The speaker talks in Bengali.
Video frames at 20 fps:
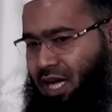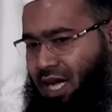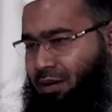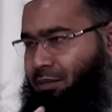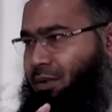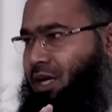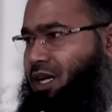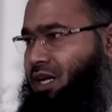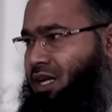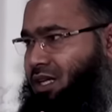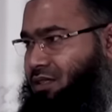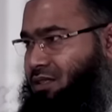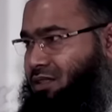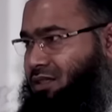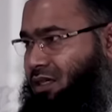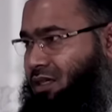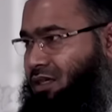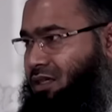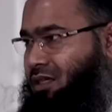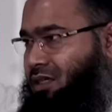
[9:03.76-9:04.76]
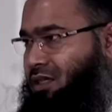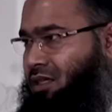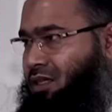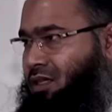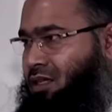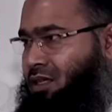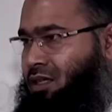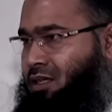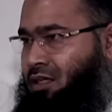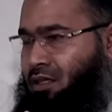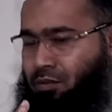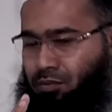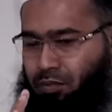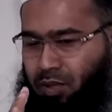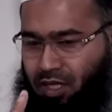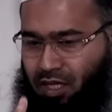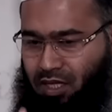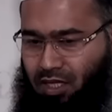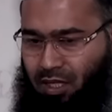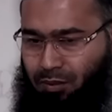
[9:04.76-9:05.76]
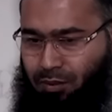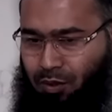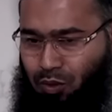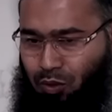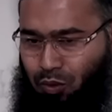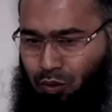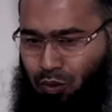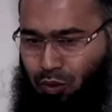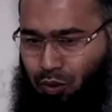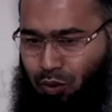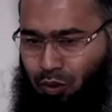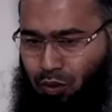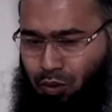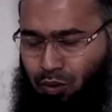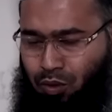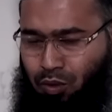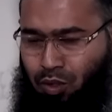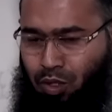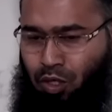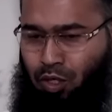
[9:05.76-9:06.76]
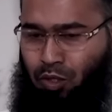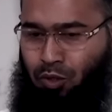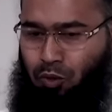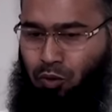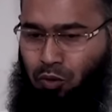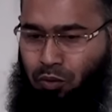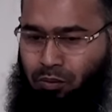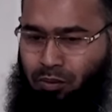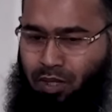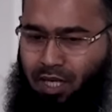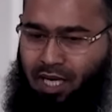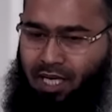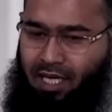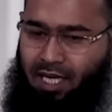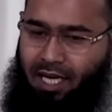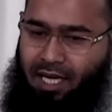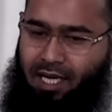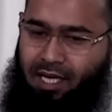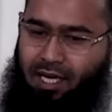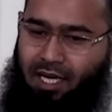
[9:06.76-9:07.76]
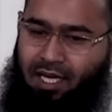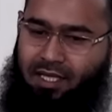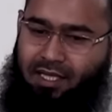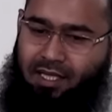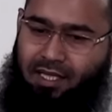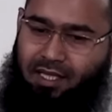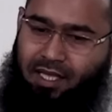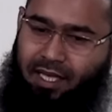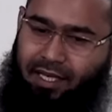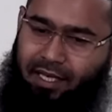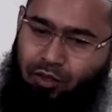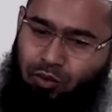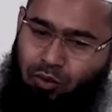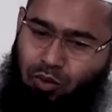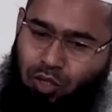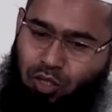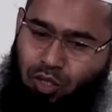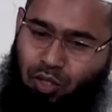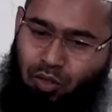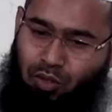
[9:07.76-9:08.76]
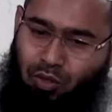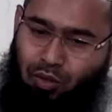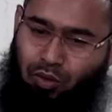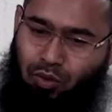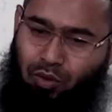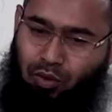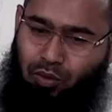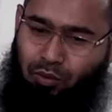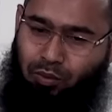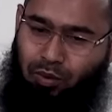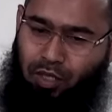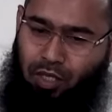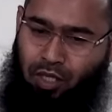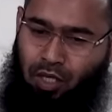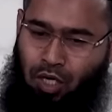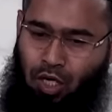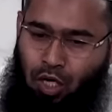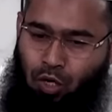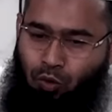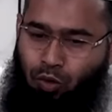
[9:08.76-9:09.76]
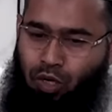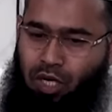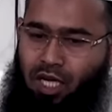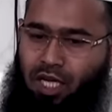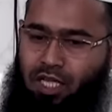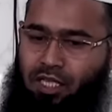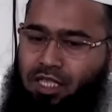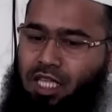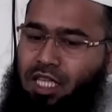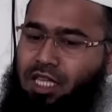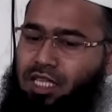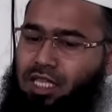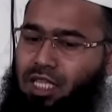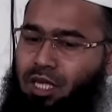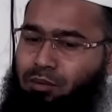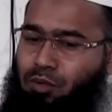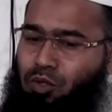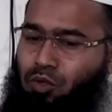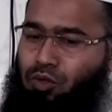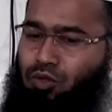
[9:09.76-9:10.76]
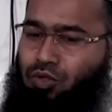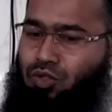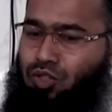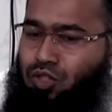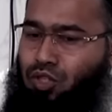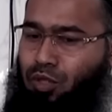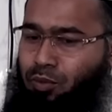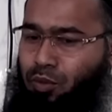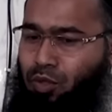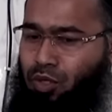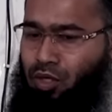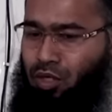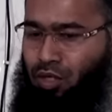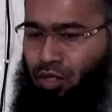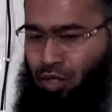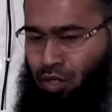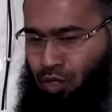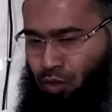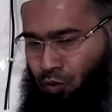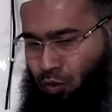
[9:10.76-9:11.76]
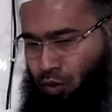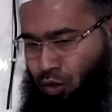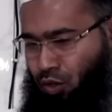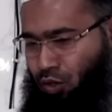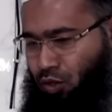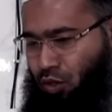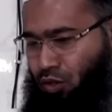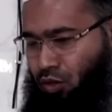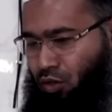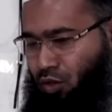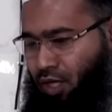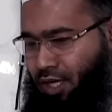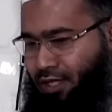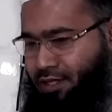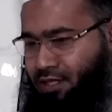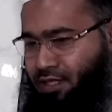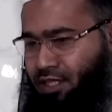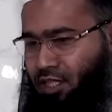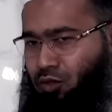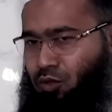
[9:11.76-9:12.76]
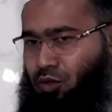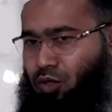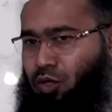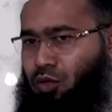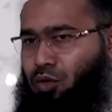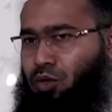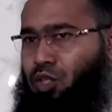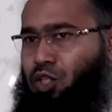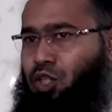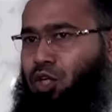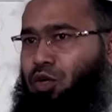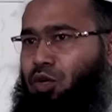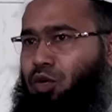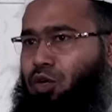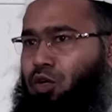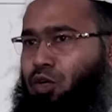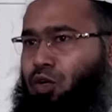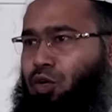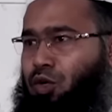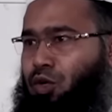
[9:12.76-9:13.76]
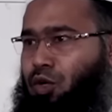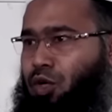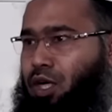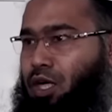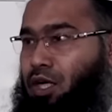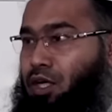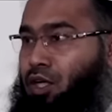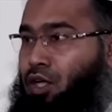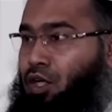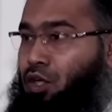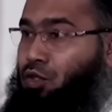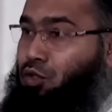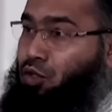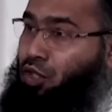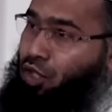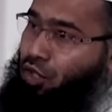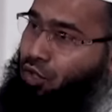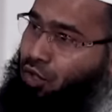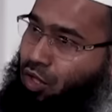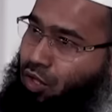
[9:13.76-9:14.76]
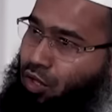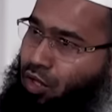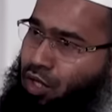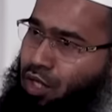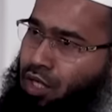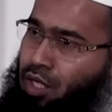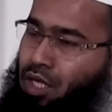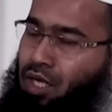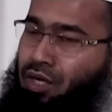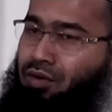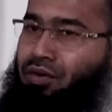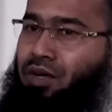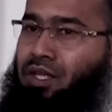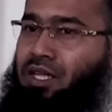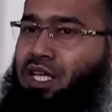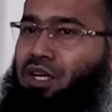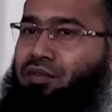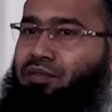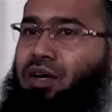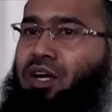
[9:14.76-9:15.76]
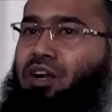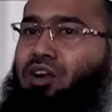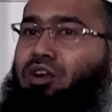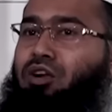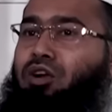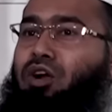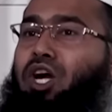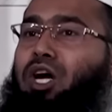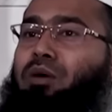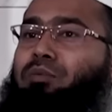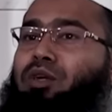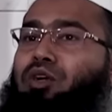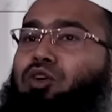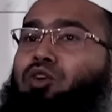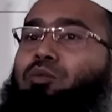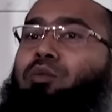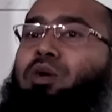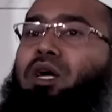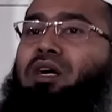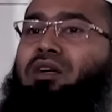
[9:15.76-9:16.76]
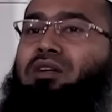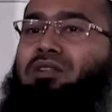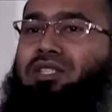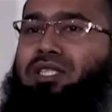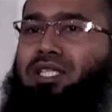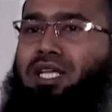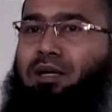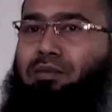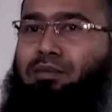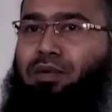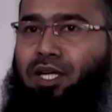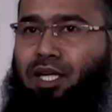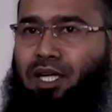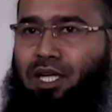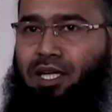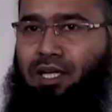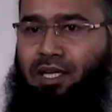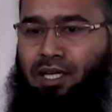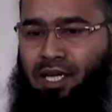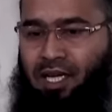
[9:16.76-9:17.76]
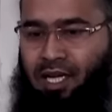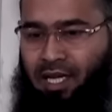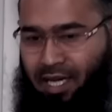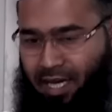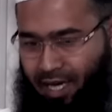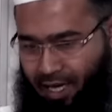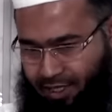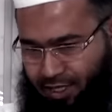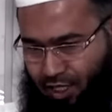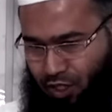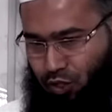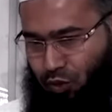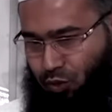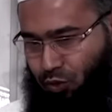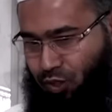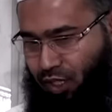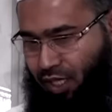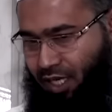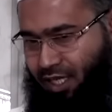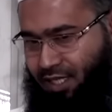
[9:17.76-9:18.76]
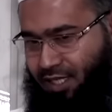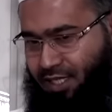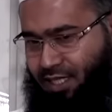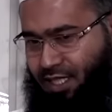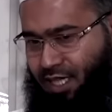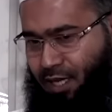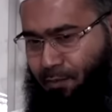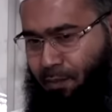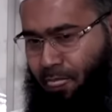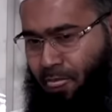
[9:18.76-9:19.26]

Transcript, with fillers: আমার রাস্তা ফত্তাবি ওহু তোমরা এই রাস্তারই অনুসরণ করবে ওলা তাত্তাবে ওসবুল অন্য অন্য রাস্তাগুলোর অনুসরণ করোরা যদি করো ফাতাফার রকাবে কুমাংসাবিলি এই যে সোজা রাস্তা